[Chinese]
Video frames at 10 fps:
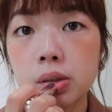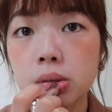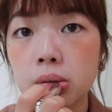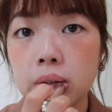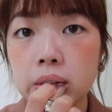
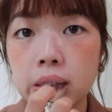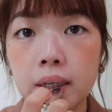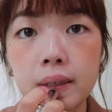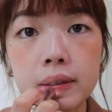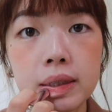唇
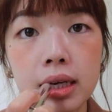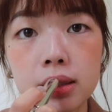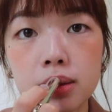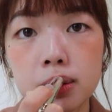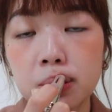彩也擦
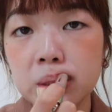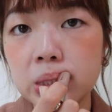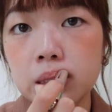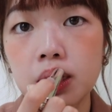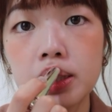个这种
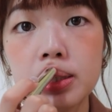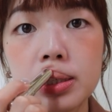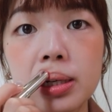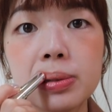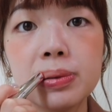自然的
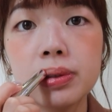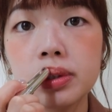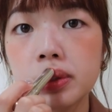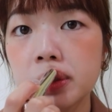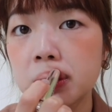感觉，
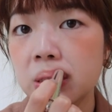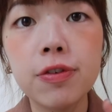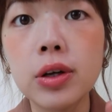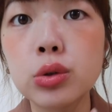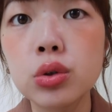
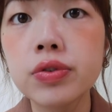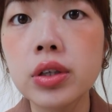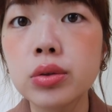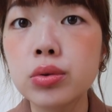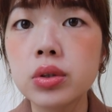粉橘
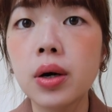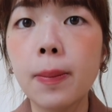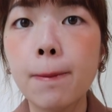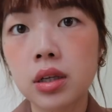粉橘的。